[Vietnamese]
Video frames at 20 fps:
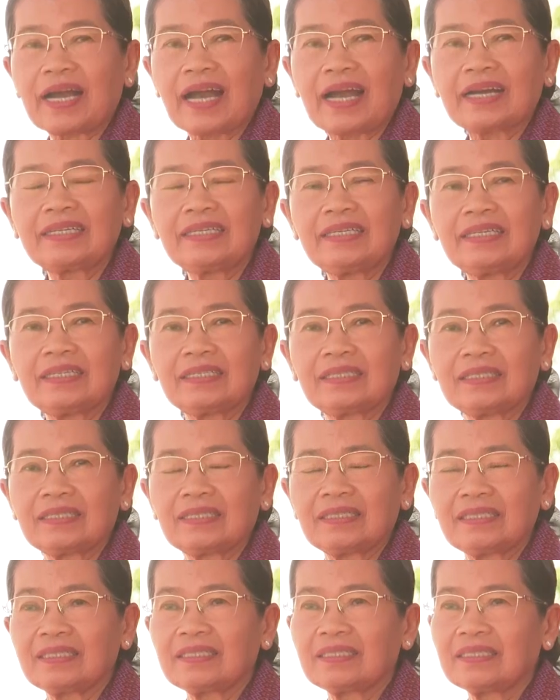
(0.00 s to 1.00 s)
CPP
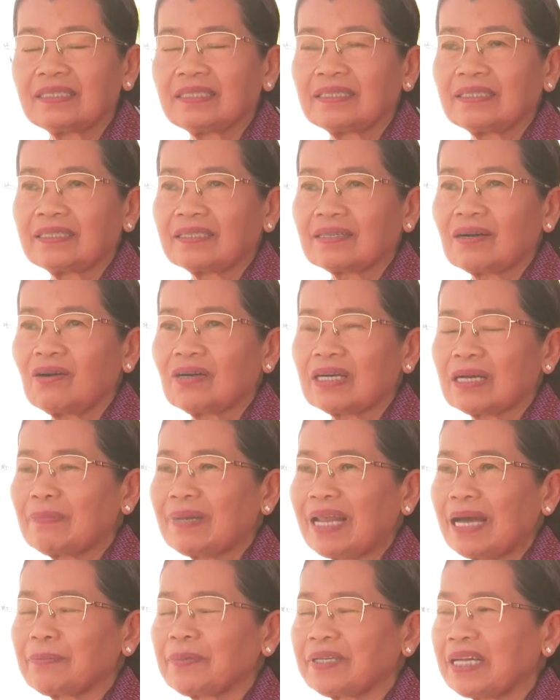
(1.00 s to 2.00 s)
Samdech
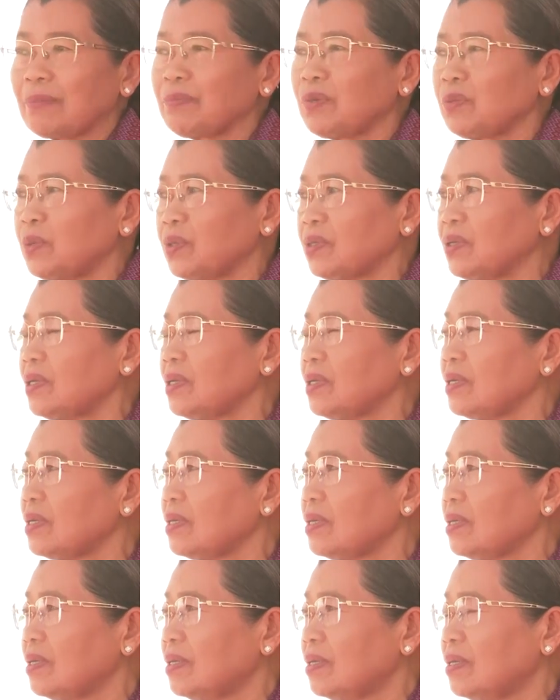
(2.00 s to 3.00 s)
Mesam cho biết,
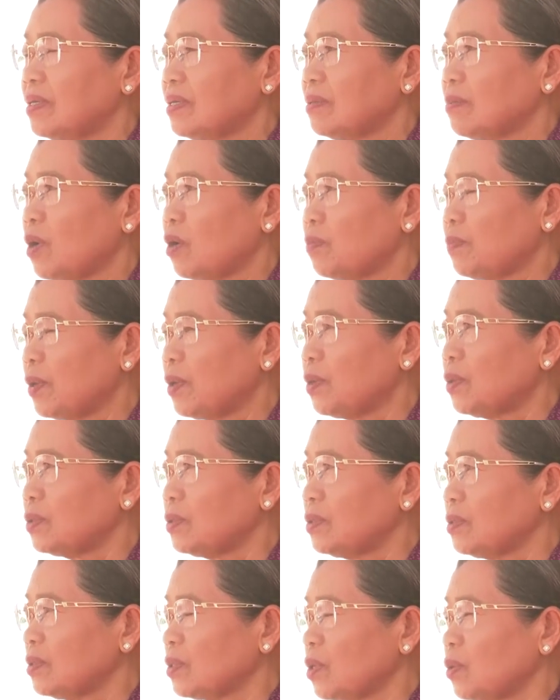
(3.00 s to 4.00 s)
Campuchia và Việt
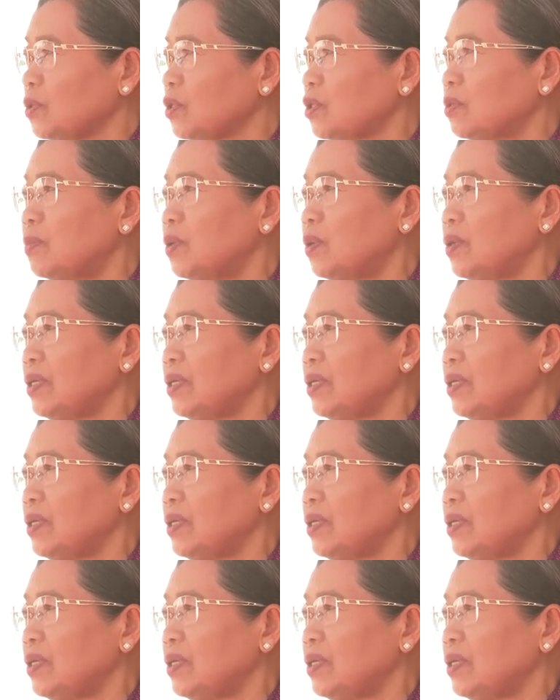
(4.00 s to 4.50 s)
Nam là hai nước